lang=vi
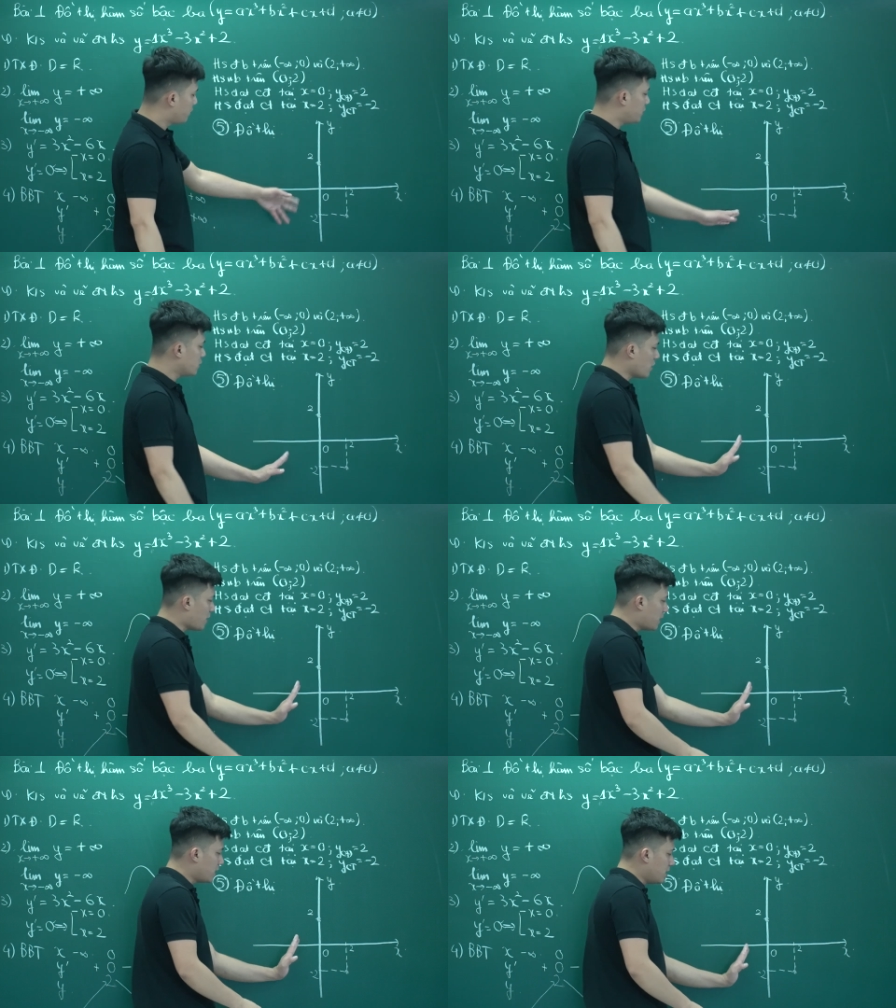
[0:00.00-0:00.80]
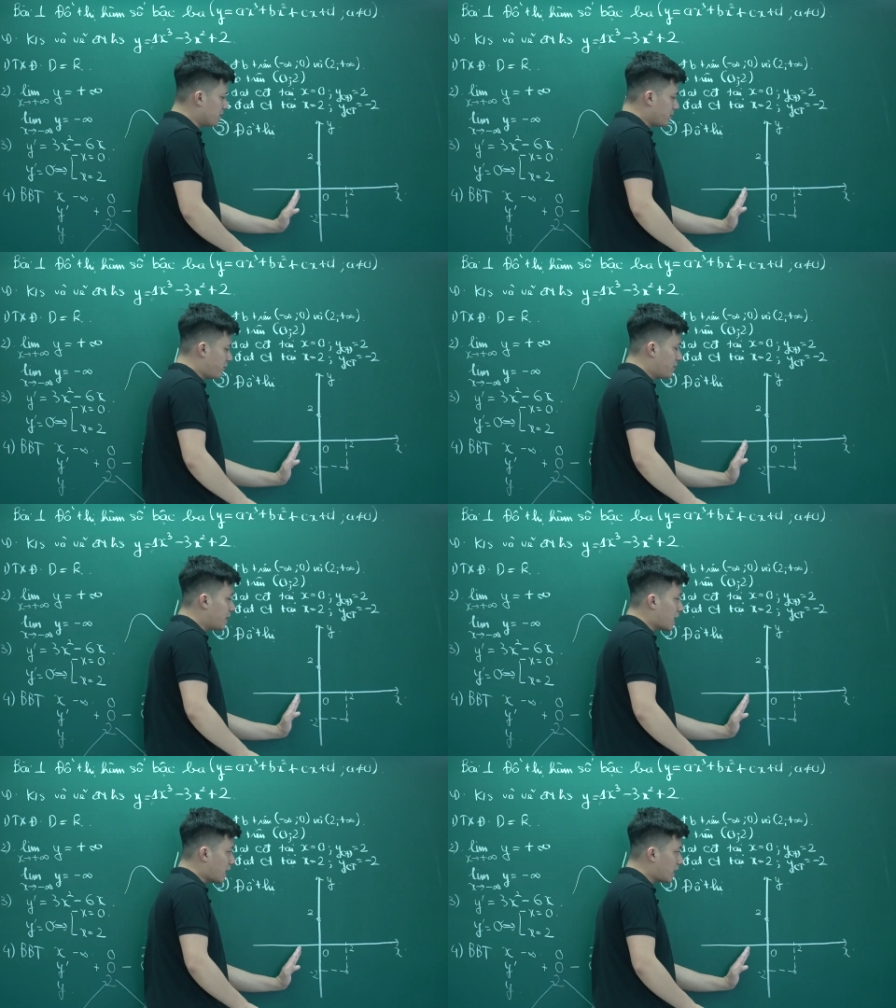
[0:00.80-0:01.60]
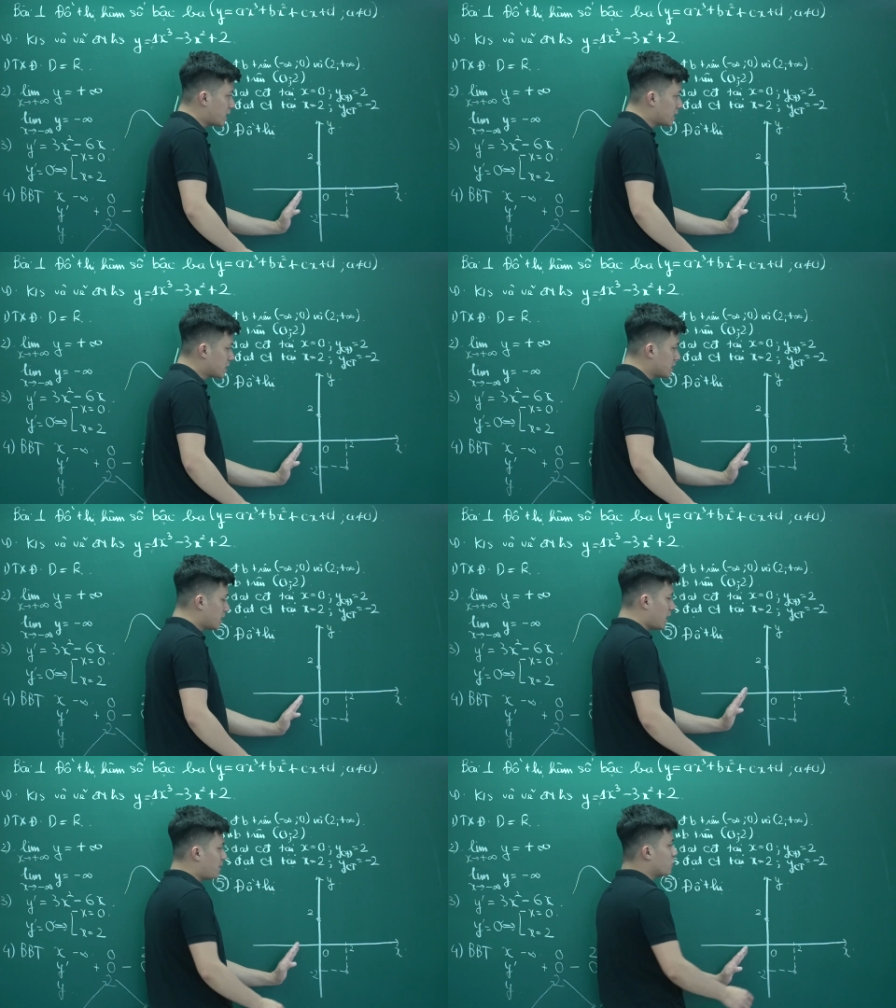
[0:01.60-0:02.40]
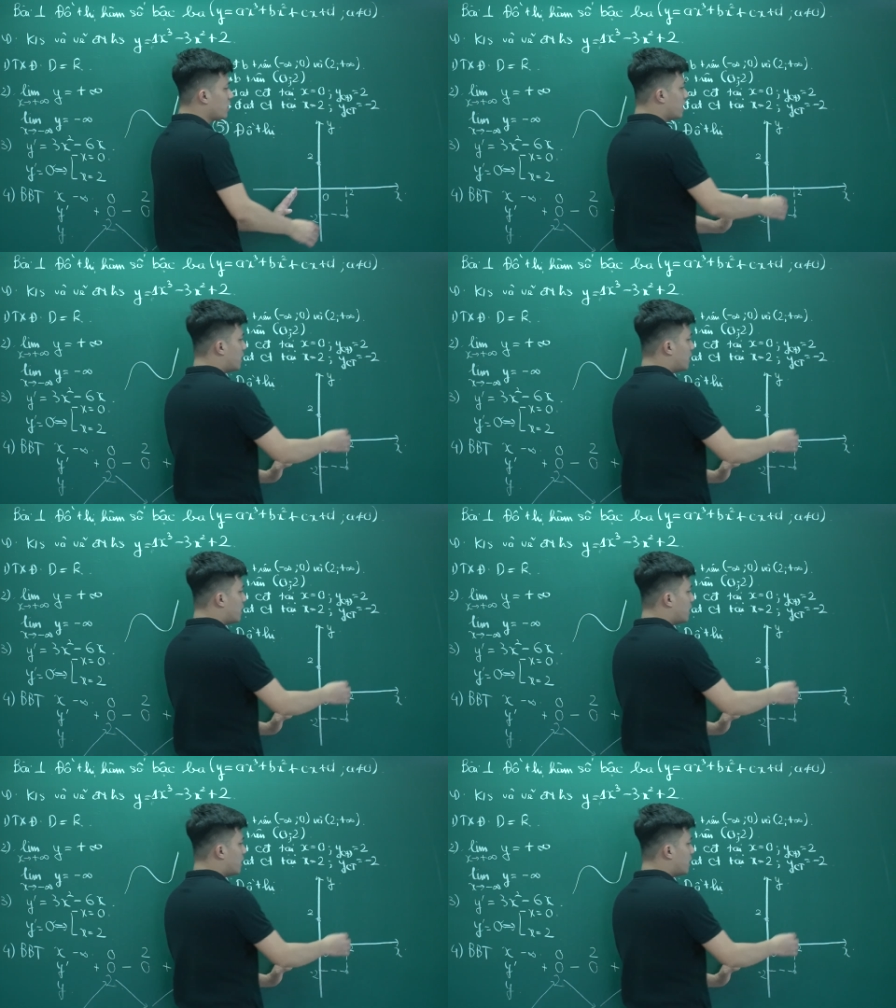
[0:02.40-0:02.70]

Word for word: ví dụ em lấy điểm phía bên này em có thể